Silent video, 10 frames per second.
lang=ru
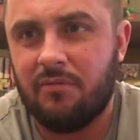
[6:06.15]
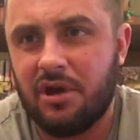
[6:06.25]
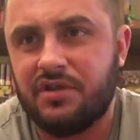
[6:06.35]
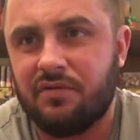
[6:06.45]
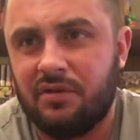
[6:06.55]
у
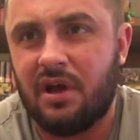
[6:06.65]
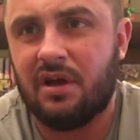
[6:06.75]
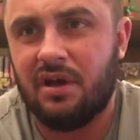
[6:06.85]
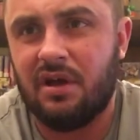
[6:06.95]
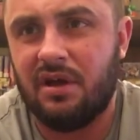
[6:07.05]
меня есть вот
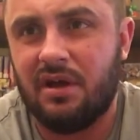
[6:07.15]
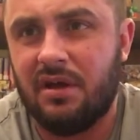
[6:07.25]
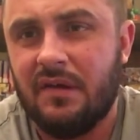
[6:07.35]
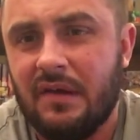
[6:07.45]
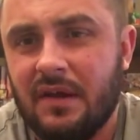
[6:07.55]

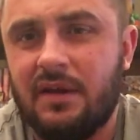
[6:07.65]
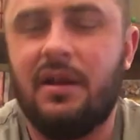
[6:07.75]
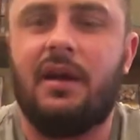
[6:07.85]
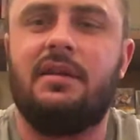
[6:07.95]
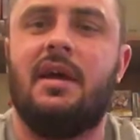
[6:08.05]
э,
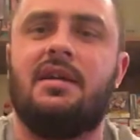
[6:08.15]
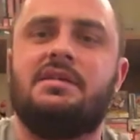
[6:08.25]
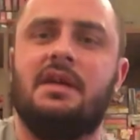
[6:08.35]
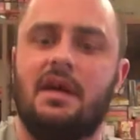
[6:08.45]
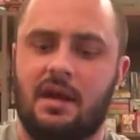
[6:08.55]
DuckTales.
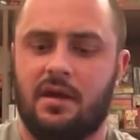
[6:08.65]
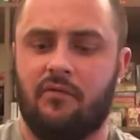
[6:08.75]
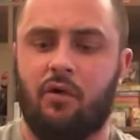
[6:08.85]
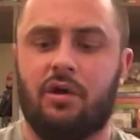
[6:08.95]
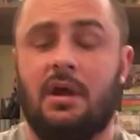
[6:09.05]

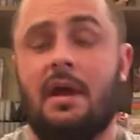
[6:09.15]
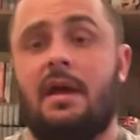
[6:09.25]
Вот.